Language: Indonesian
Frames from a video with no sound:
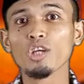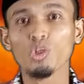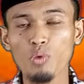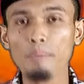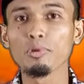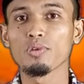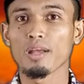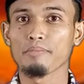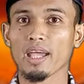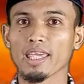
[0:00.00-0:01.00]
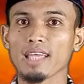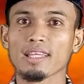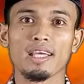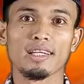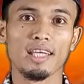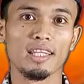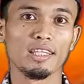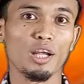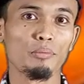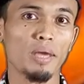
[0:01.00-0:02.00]
26 ayat
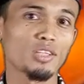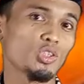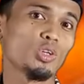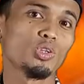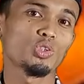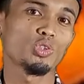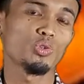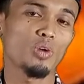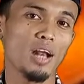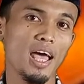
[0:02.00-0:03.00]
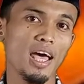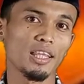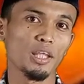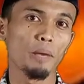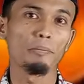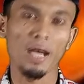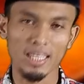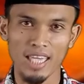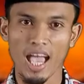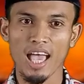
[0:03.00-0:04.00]
dan termasuk surat
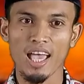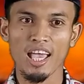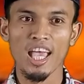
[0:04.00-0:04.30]
Makiyah